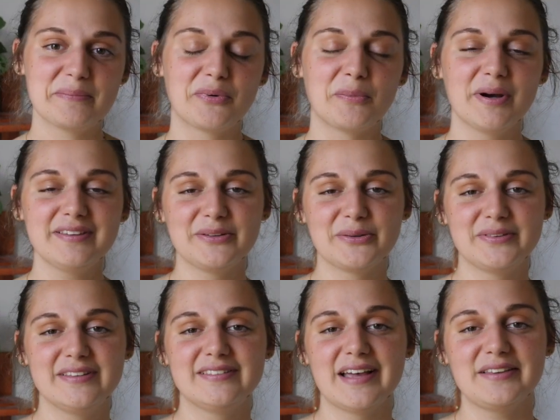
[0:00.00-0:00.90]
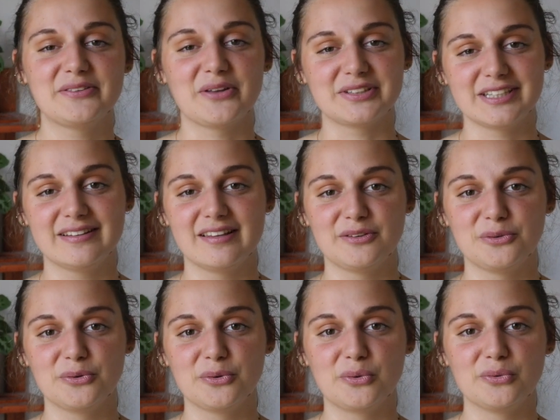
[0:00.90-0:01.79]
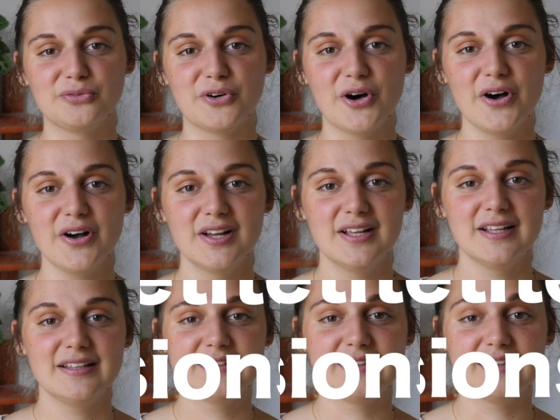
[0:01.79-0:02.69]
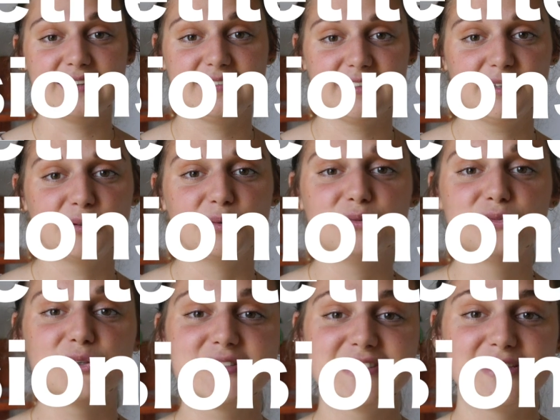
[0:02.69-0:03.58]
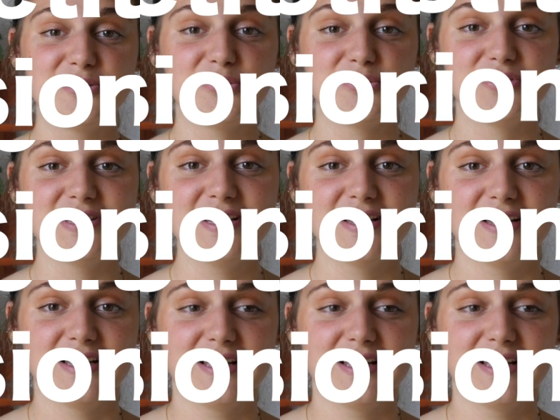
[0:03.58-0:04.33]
Pour moi, c'est aussi ça, sortir de sa zone de confort, c'est essayer de nouveaux styles de vie